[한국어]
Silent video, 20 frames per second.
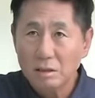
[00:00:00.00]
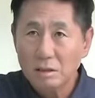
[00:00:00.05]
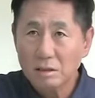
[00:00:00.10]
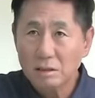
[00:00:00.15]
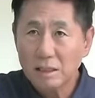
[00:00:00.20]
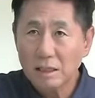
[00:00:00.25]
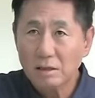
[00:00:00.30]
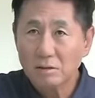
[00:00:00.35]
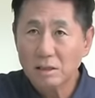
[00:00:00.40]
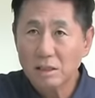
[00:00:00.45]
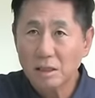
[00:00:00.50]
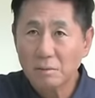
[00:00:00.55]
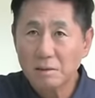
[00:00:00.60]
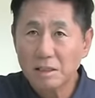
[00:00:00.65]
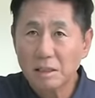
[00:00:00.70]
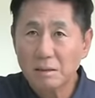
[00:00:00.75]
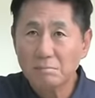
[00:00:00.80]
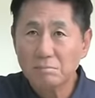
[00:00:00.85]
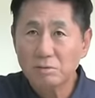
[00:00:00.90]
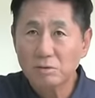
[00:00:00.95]
재건 사업에
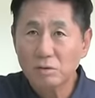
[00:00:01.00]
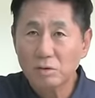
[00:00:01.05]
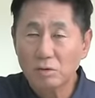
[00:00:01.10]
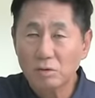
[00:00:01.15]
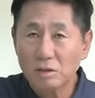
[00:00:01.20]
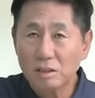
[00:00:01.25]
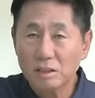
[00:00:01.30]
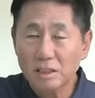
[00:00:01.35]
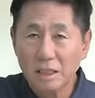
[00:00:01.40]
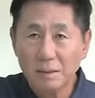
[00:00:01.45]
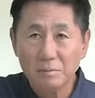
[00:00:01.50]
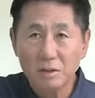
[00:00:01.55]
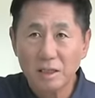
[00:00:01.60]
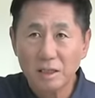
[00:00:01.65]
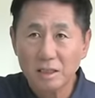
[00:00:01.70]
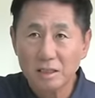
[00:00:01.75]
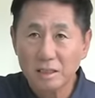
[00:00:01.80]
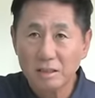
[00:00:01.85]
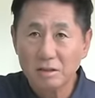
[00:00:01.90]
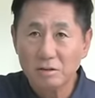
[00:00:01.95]
삼부토건이
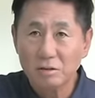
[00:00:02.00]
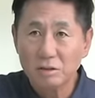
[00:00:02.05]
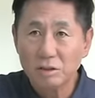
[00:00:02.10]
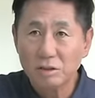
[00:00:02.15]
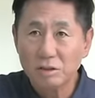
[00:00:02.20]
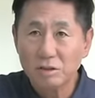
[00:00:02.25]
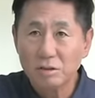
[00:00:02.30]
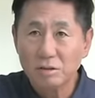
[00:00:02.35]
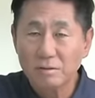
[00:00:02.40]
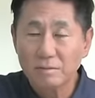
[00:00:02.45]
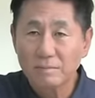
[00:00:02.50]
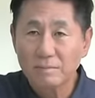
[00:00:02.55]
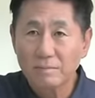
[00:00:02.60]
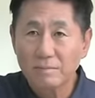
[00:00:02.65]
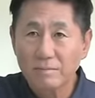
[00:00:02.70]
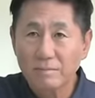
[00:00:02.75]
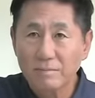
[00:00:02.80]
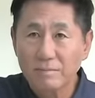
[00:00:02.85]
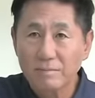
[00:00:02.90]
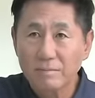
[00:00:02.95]
참여하게 되는 것이죠.
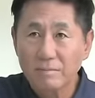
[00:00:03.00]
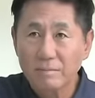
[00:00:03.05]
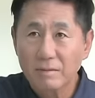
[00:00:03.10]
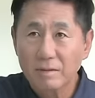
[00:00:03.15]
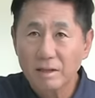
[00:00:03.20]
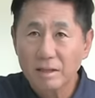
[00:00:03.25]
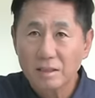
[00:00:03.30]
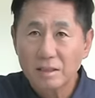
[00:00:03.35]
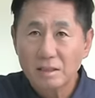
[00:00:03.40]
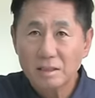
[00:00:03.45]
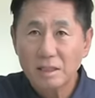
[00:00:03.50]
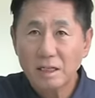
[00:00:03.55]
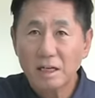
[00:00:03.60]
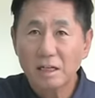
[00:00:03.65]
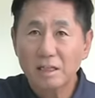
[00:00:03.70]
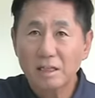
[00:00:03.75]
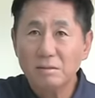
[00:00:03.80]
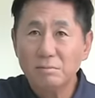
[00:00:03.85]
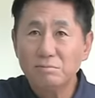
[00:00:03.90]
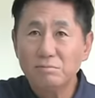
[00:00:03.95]

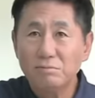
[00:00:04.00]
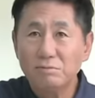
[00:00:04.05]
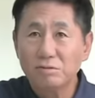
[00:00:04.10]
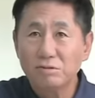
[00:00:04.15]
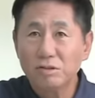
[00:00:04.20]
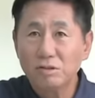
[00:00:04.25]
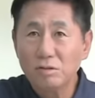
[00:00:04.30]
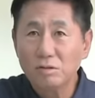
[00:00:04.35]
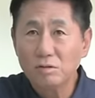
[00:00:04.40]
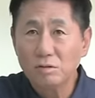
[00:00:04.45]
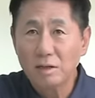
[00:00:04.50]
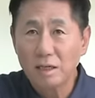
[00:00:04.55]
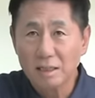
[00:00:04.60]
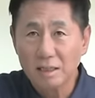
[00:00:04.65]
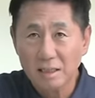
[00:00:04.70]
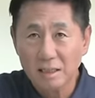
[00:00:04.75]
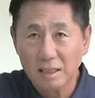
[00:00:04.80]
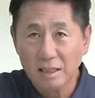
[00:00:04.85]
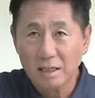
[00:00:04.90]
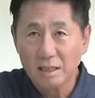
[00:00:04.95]
자, 이게 무슨
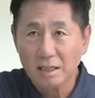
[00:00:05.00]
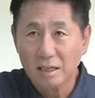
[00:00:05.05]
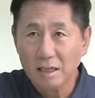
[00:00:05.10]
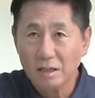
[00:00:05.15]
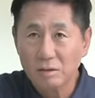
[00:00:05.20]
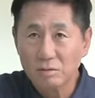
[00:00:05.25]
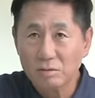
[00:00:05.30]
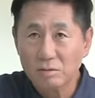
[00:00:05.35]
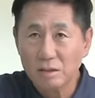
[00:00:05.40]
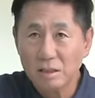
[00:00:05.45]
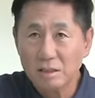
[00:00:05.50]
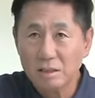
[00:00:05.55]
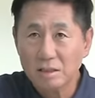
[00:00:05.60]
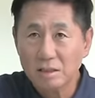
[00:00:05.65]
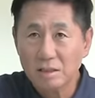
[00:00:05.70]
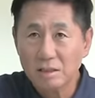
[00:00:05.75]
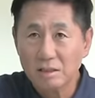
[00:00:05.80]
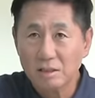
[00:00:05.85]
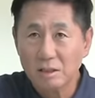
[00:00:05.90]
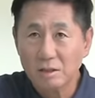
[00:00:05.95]
관계인가요,
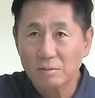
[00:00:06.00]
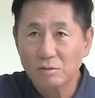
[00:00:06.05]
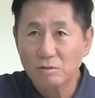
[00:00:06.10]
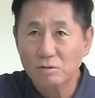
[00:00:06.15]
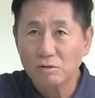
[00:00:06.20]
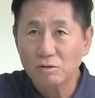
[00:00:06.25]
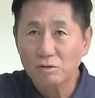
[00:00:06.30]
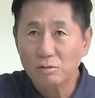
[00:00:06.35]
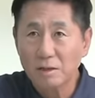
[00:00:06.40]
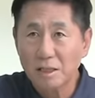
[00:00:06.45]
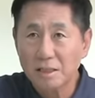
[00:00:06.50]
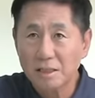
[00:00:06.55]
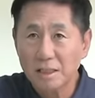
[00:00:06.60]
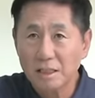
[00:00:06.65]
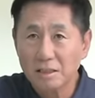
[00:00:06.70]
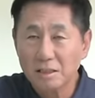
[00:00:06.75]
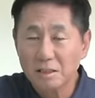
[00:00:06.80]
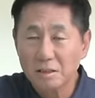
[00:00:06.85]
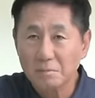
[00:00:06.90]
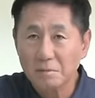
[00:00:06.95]
도대체? 여러분 궁금하지
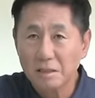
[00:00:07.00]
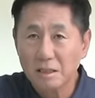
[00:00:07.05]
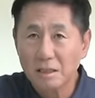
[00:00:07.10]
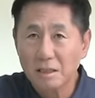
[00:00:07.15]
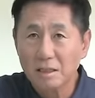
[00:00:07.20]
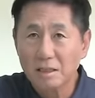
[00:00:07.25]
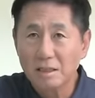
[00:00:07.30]
않으십니까?